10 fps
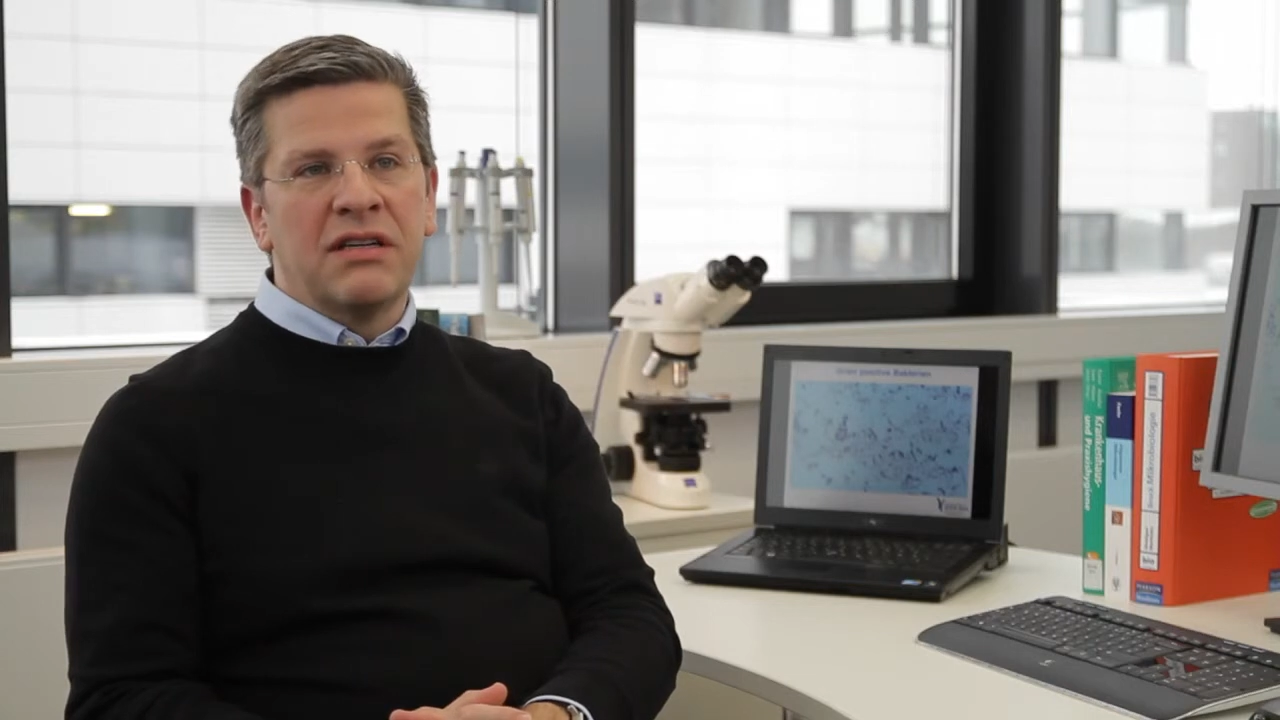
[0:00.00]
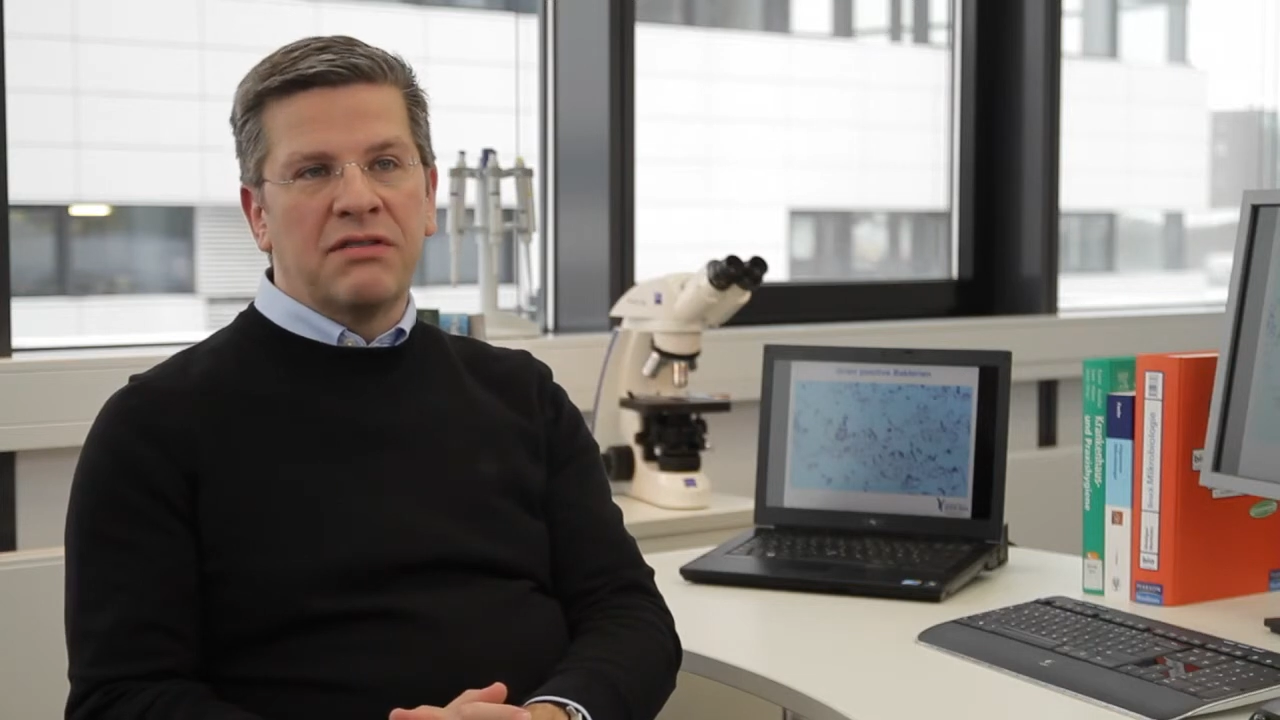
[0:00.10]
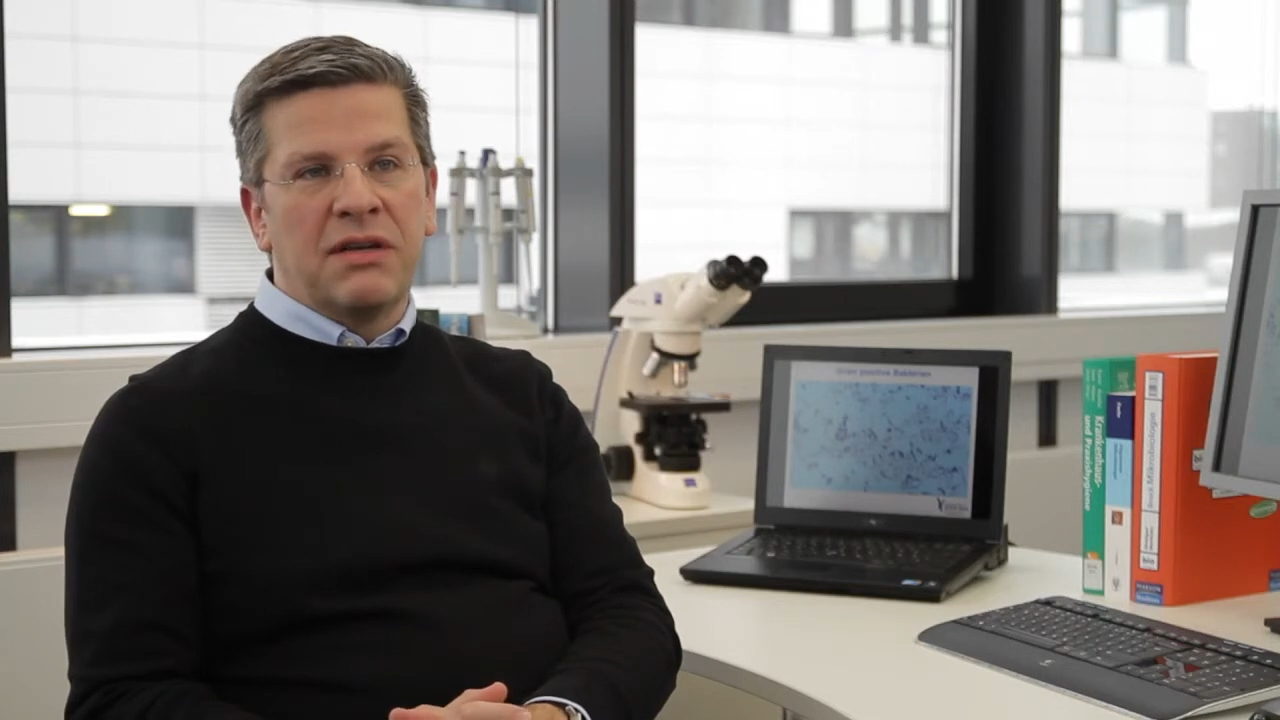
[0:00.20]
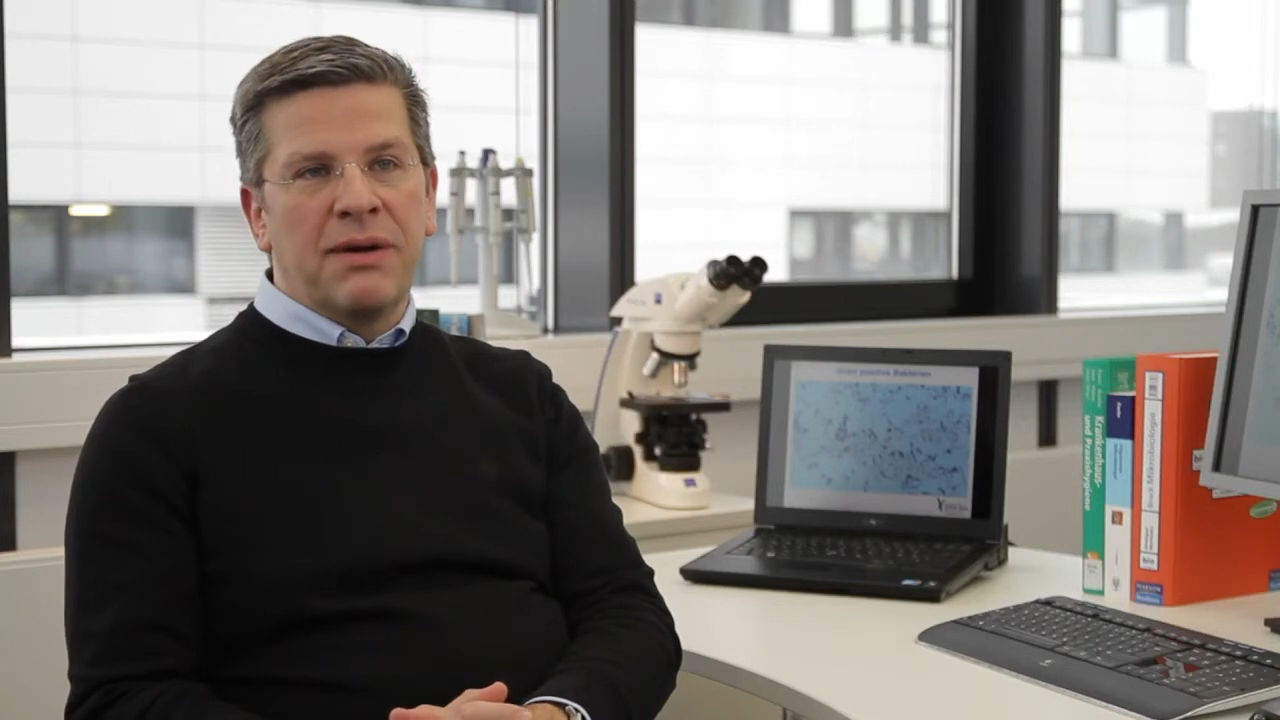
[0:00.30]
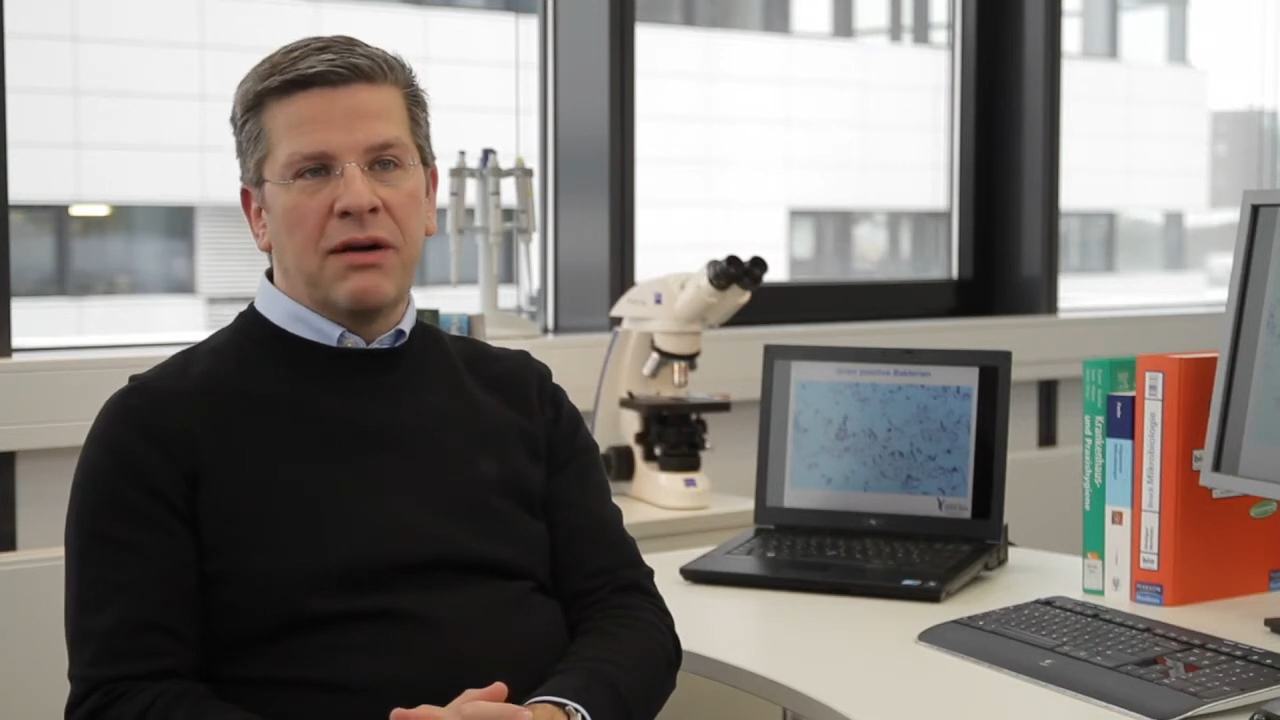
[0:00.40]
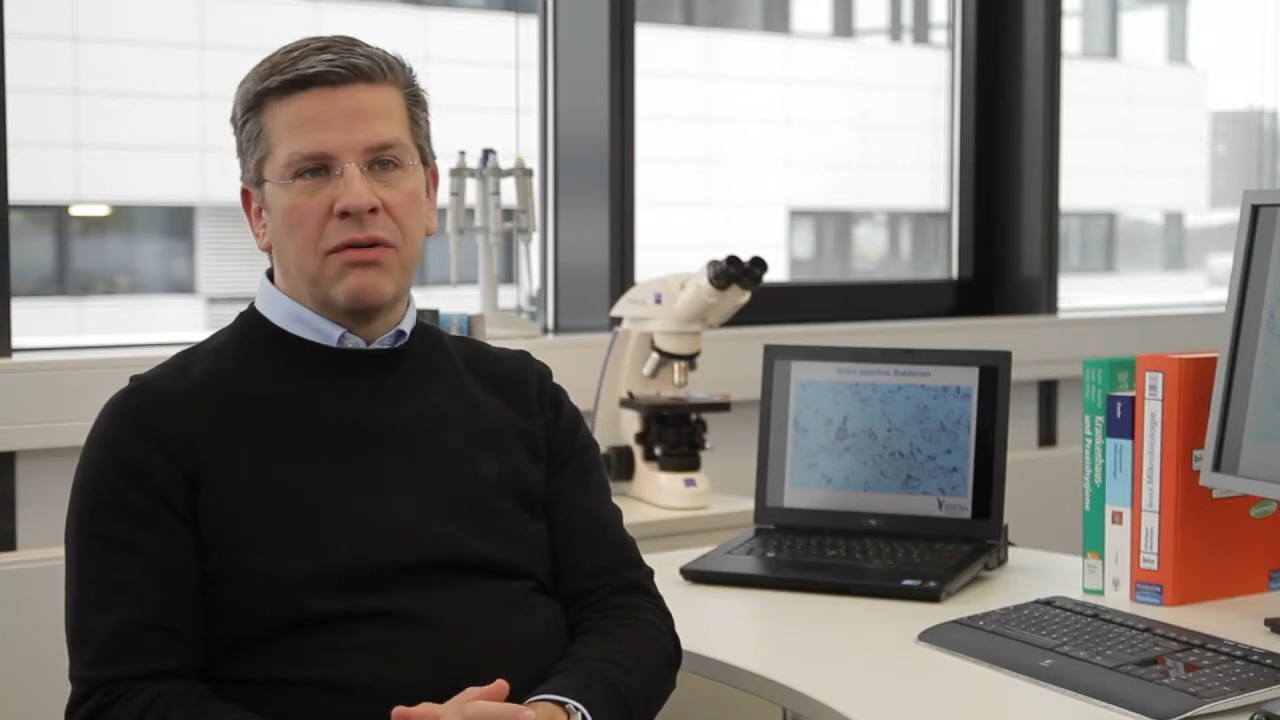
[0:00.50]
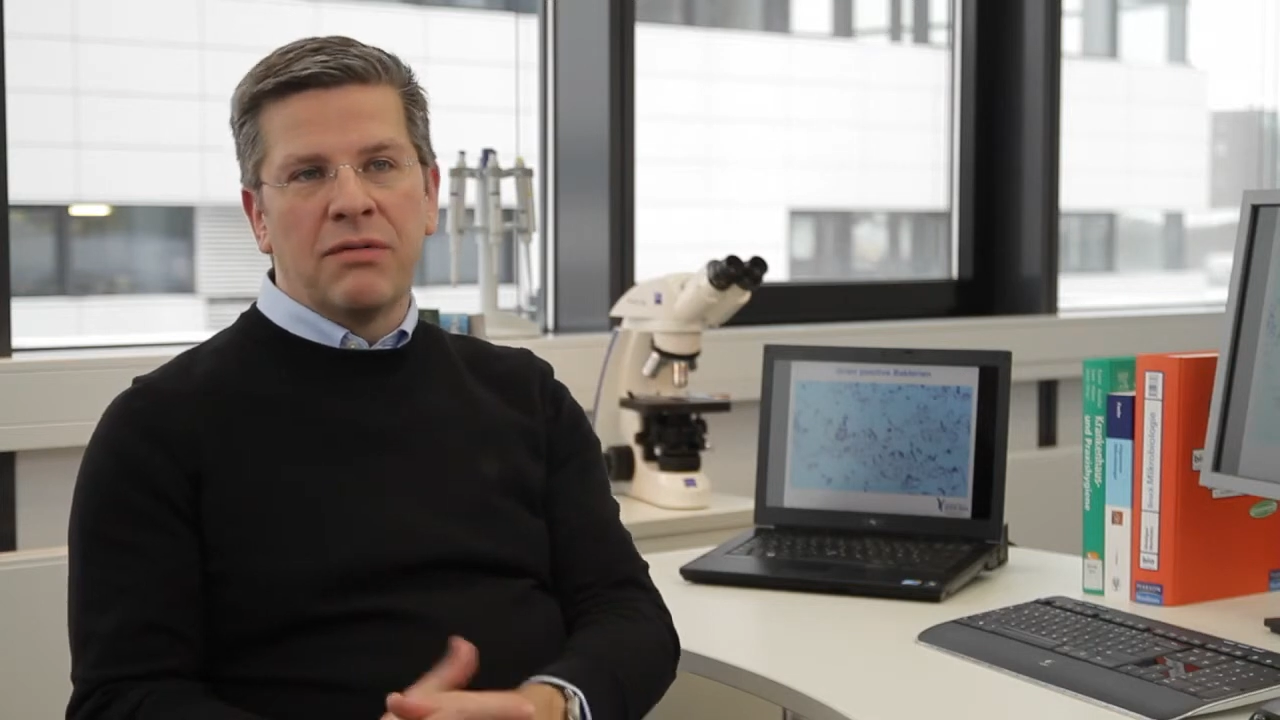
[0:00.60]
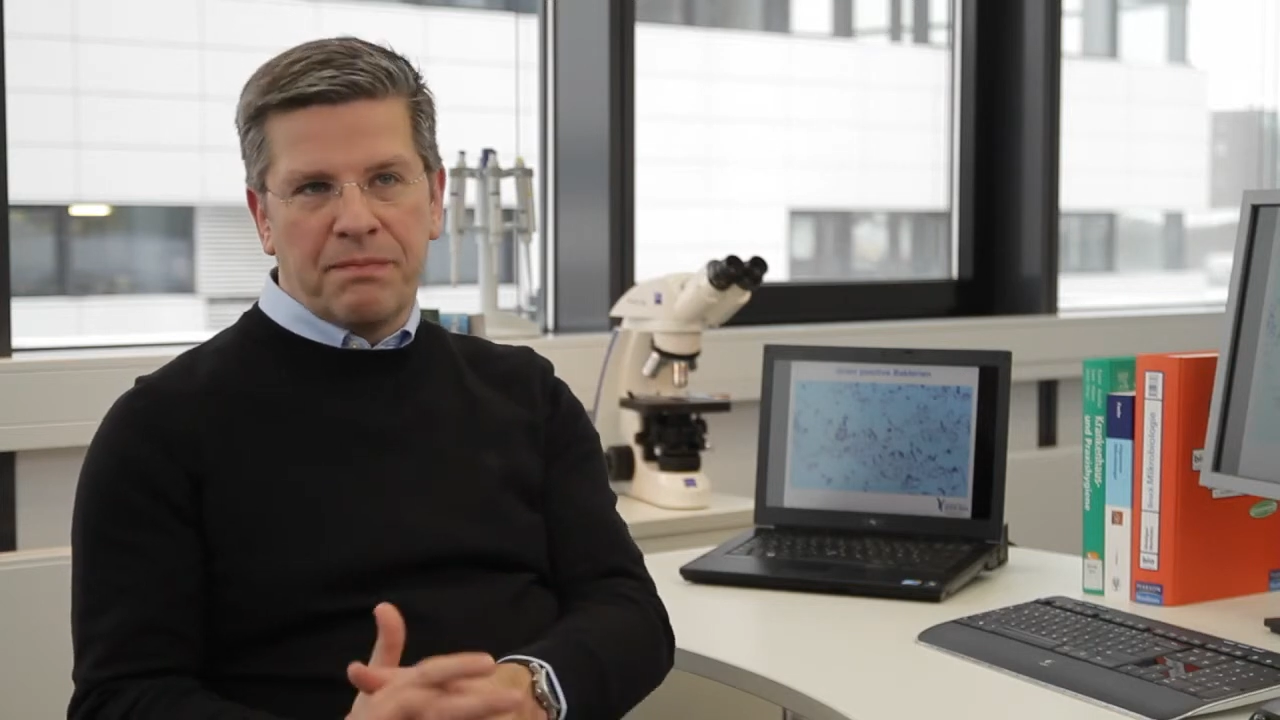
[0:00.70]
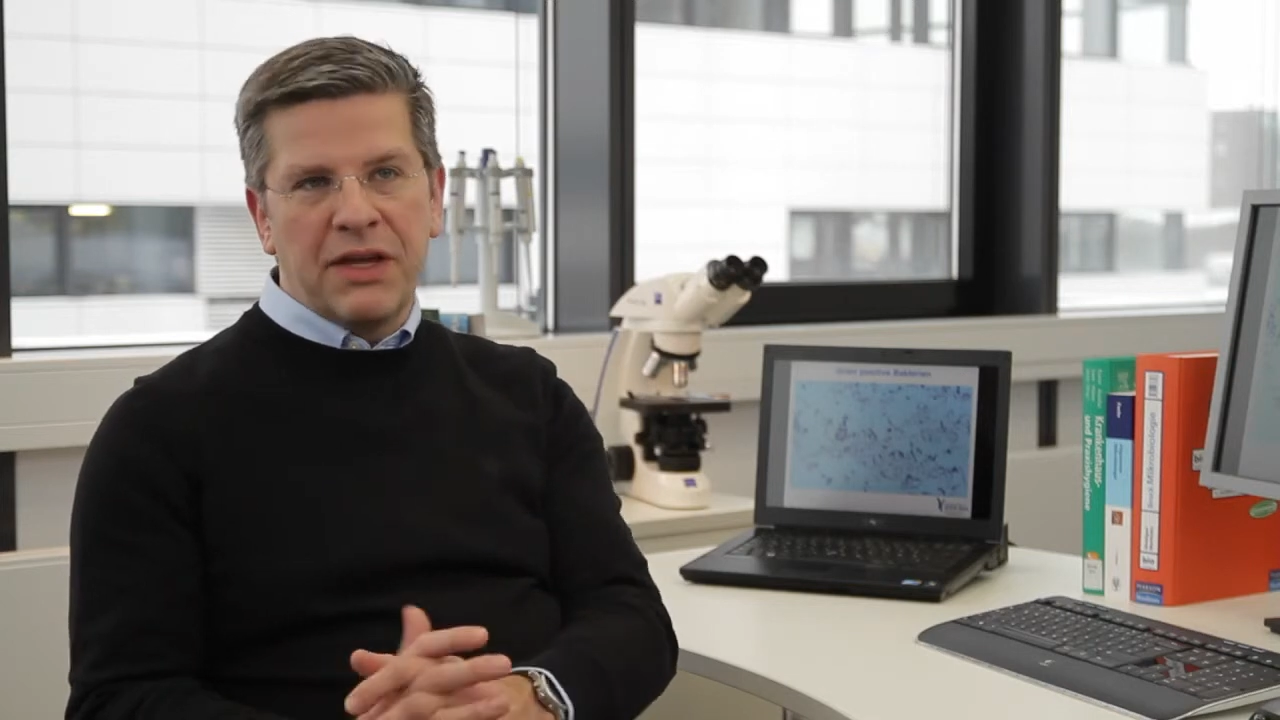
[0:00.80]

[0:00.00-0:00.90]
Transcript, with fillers: auf der Packung.